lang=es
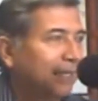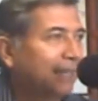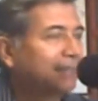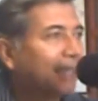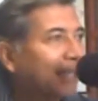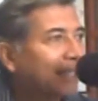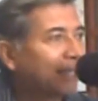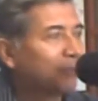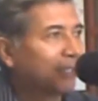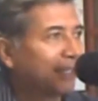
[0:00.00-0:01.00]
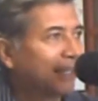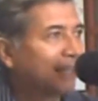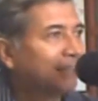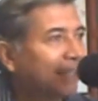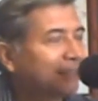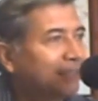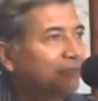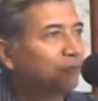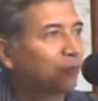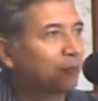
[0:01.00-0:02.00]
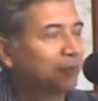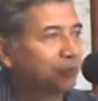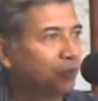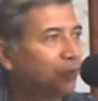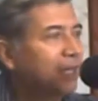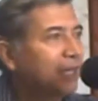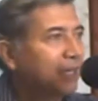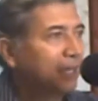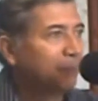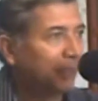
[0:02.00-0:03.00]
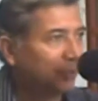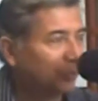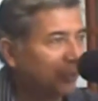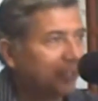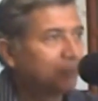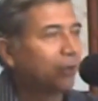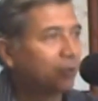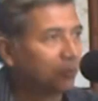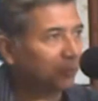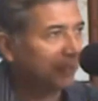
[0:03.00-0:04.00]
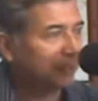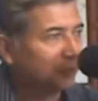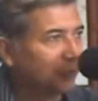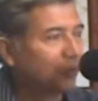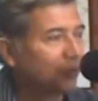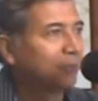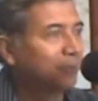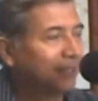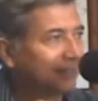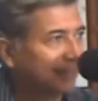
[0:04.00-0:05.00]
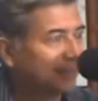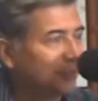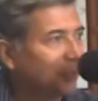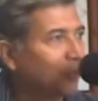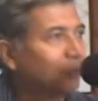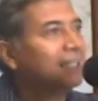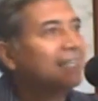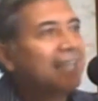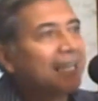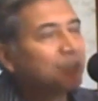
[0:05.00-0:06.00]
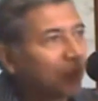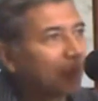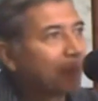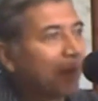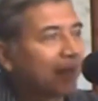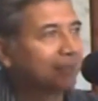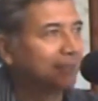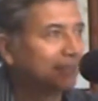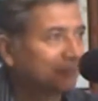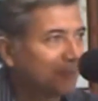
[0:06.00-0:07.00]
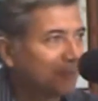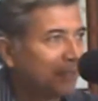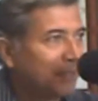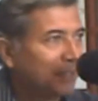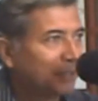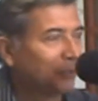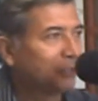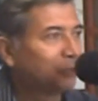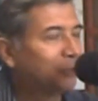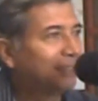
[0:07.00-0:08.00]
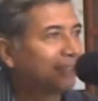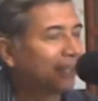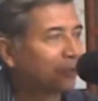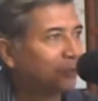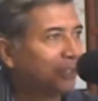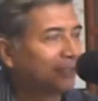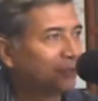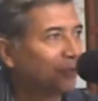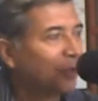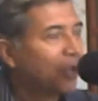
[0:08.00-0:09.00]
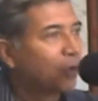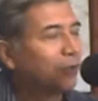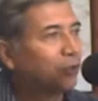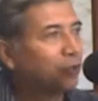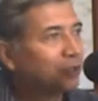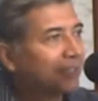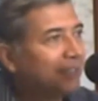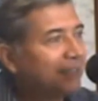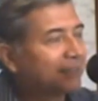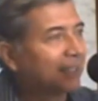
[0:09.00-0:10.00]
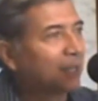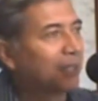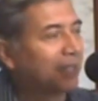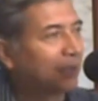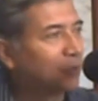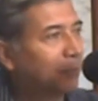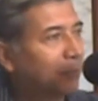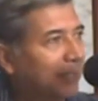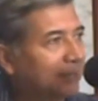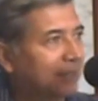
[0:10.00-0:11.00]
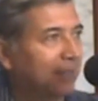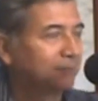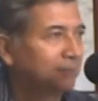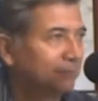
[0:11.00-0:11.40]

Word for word: Esa es la verdadera desinformación en periodismo, en comunicación, administración, en todas partes donde se utiliza la comunicación. Cuando no se dice la verdad completa.